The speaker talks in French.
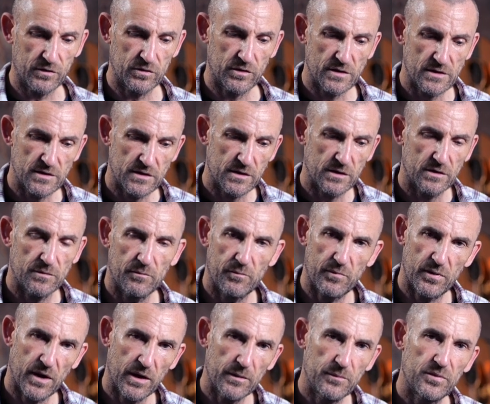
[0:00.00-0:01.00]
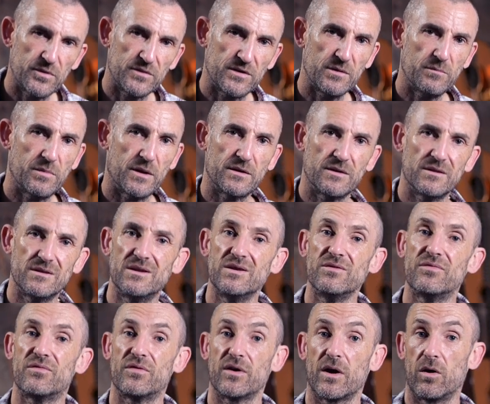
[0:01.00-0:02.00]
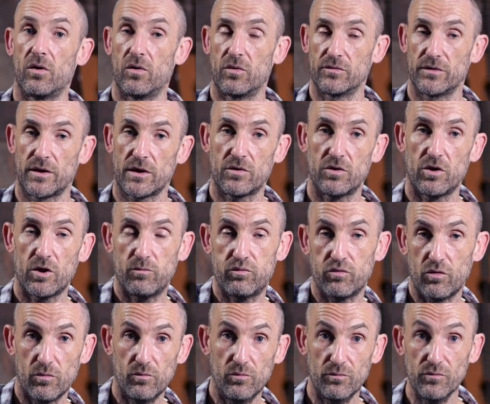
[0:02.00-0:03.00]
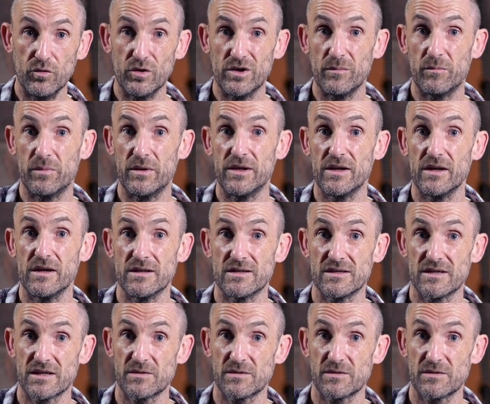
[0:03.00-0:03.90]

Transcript: être d'essayer plein de petits bends différents, d'accord, pour multiplier les